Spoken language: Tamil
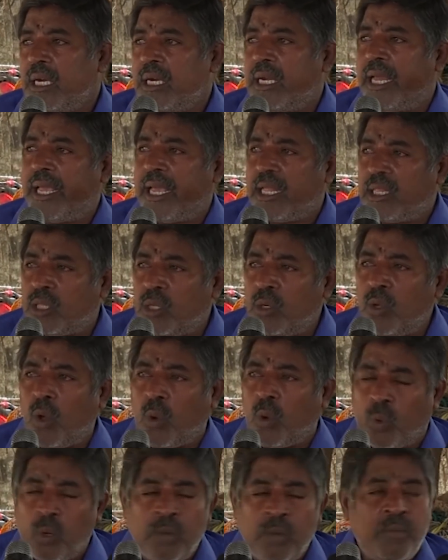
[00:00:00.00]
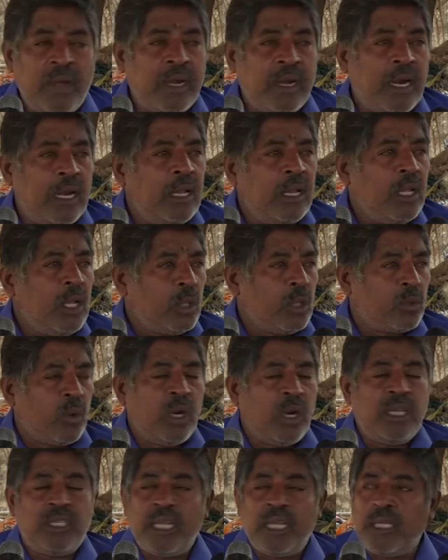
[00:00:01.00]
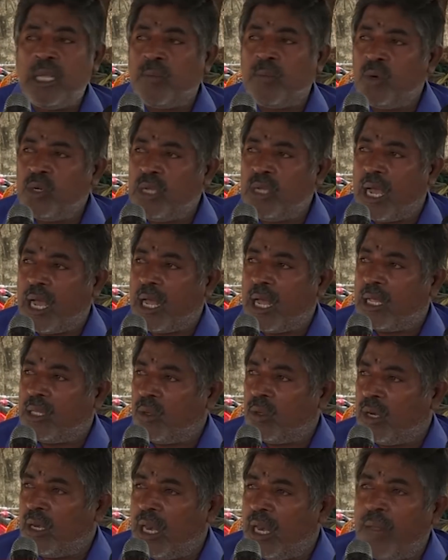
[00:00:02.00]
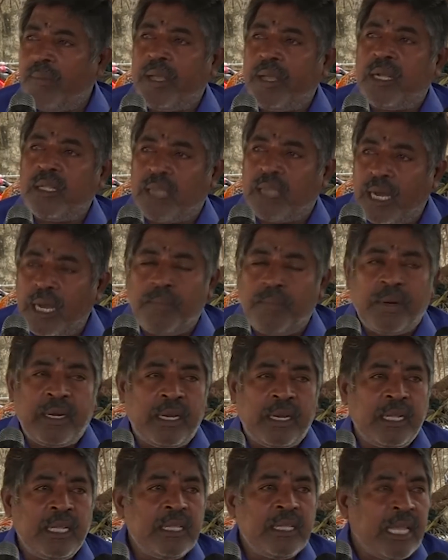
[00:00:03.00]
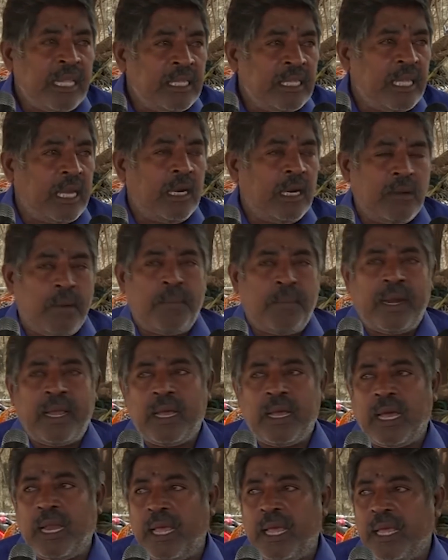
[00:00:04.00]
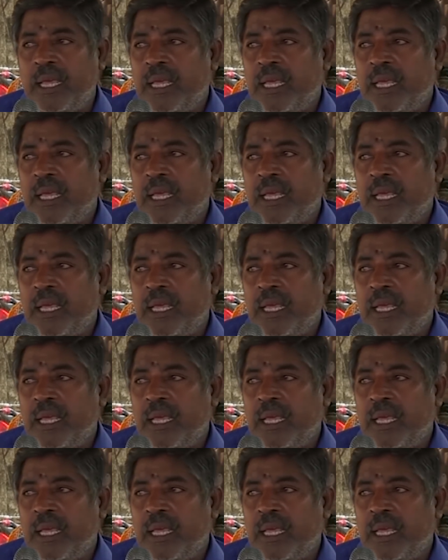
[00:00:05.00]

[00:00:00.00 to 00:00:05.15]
இன்றைக்கு எத்தனையோ குடும்பங்கள் தொழில் செய்ய முடியாத ஒரு நிலைமைக்கு தள்ளப்பட்டிருக்கு இந்த இந்தியா நிலுவப்பட கால